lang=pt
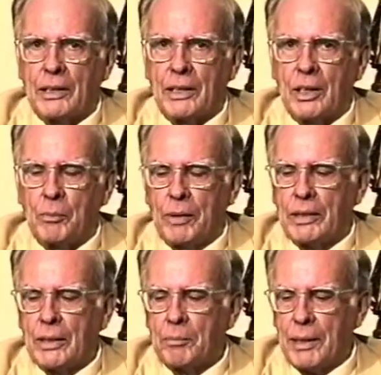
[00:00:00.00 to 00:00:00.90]

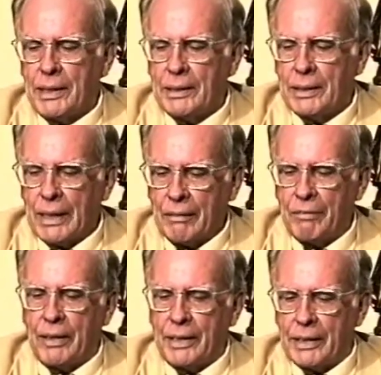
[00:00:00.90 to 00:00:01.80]
geralmente é para ele tirar
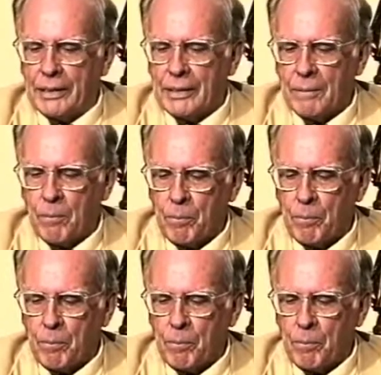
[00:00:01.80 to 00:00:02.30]
férias.